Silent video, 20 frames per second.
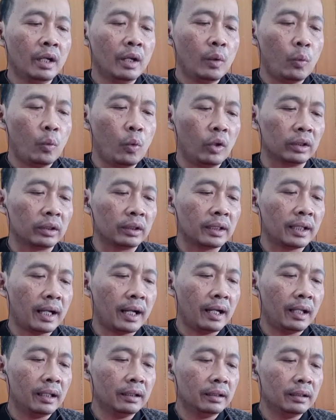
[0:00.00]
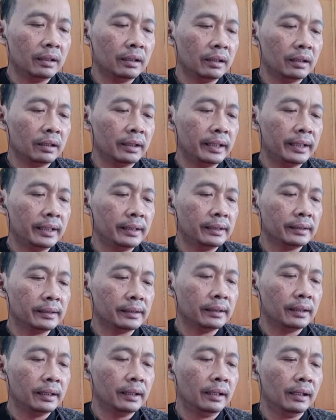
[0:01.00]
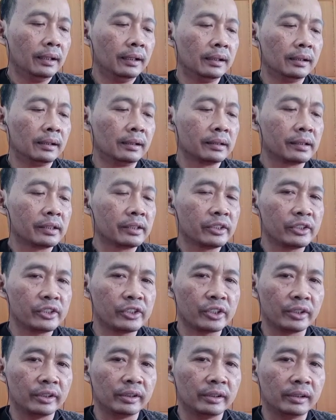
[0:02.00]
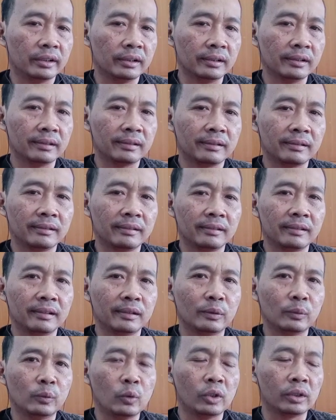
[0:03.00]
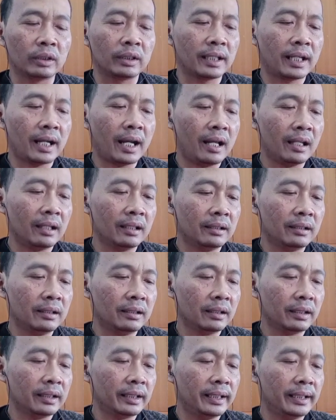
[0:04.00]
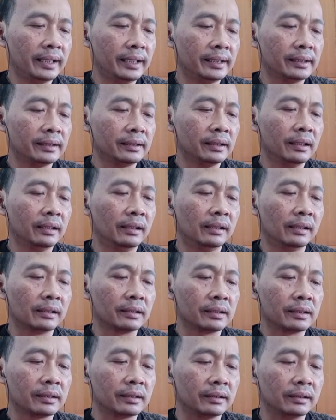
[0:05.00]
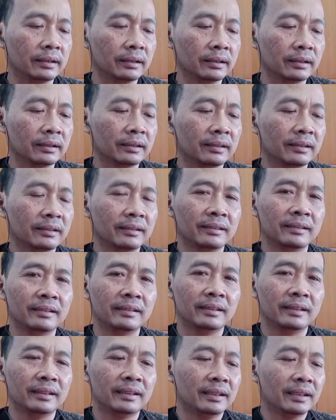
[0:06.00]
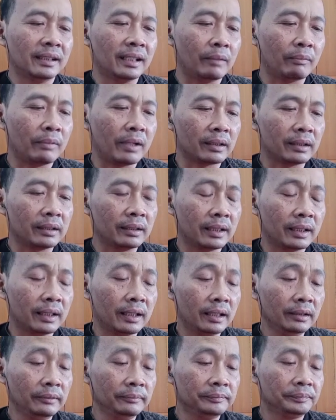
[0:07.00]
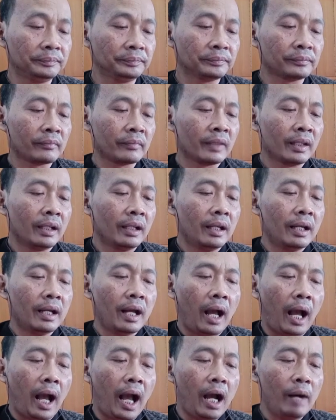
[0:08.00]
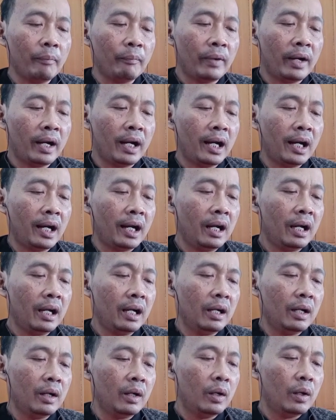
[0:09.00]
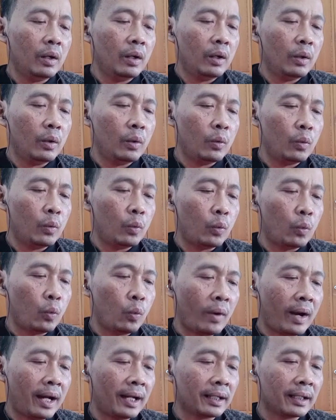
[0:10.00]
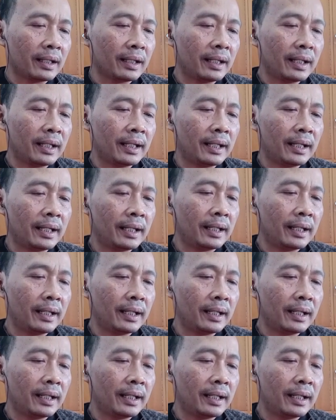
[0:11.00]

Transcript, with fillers: What color is her shirt? What color is her shirt? Apa artinya? Apa warna